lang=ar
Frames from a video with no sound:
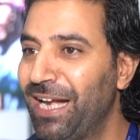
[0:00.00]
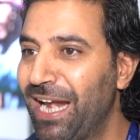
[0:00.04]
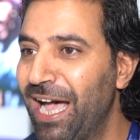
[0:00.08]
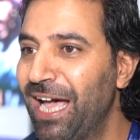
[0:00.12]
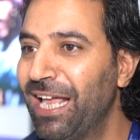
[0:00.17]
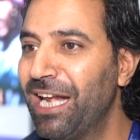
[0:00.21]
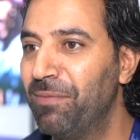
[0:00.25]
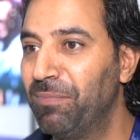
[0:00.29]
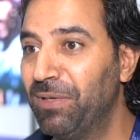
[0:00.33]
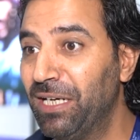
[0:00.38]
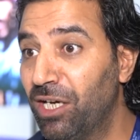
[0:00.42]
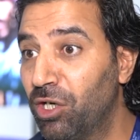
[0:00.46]

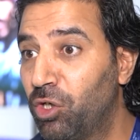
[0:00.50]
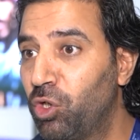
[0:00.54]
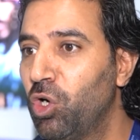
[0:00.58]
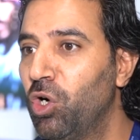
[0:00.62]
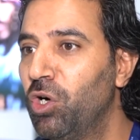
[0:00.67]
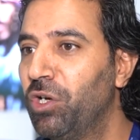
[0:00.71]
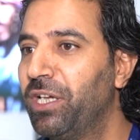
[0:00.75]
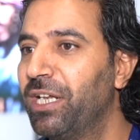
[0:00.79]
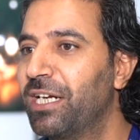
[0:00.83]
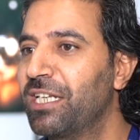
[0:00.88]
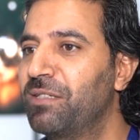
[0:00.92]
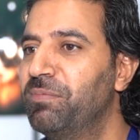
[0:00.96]
العالمي
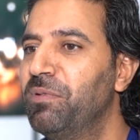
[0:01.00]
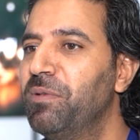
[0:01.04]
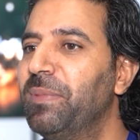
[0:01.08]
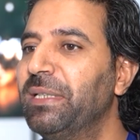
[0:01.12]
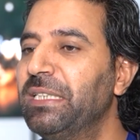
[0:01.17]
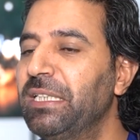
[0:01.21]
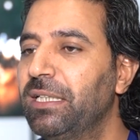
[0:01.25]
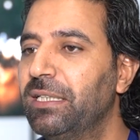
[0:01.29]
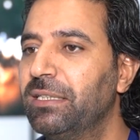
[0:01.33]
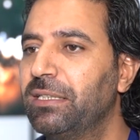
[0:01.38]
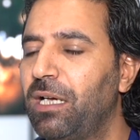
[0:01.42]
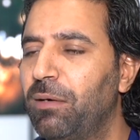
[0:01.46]
للكونغرس
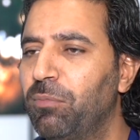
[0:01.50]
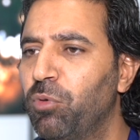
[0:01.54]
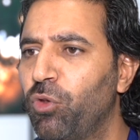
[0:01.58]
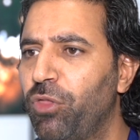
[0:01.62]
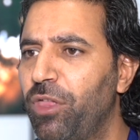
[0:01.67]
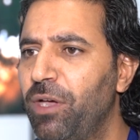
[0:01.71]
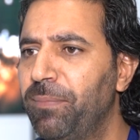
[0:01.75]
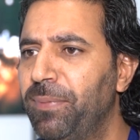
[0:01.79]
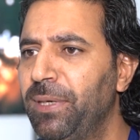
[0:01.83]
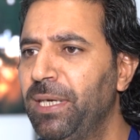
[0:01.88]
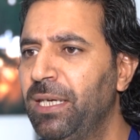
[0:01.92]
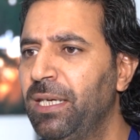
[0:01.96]
بمدينة أبو
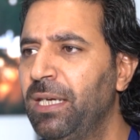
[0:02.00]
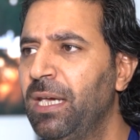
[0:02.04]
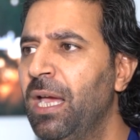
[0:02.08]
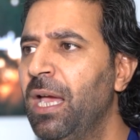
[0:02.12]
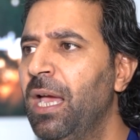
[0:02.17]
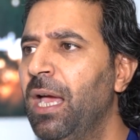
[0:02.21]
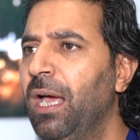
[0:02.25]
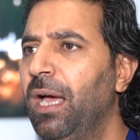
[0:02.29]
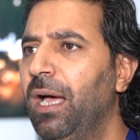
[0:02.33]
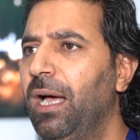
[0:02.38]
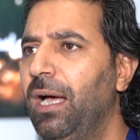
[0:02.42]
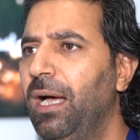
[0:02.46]
ظبي
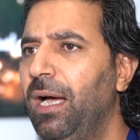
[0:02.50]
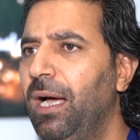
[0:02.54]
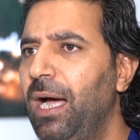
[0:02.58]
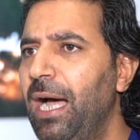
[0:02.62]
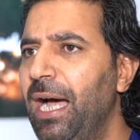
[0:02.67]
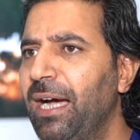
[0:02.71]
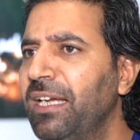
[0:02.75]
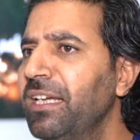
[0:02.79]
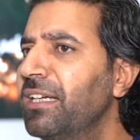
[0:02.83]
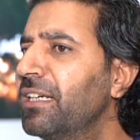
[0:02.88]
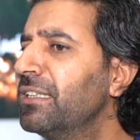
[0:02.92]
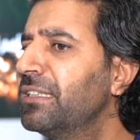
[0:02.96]
آه،
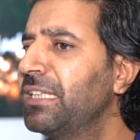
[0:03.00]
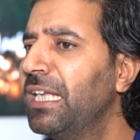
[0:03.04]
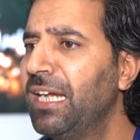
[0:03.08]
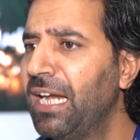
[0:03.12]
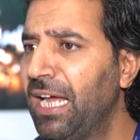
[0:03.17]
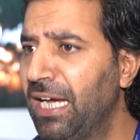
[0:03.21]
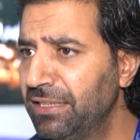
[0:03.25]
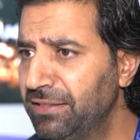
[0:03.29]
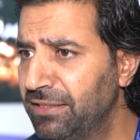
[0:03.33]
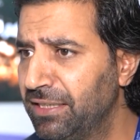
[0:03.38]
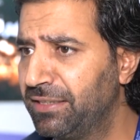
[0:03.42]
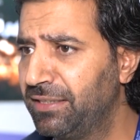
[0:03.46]
حقيقة
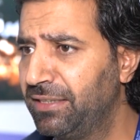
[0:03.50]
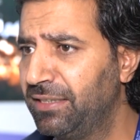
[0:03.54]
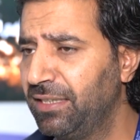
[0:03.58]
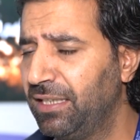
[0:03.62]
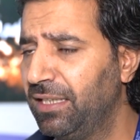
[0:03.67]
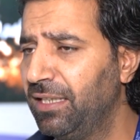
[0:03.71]
لعدة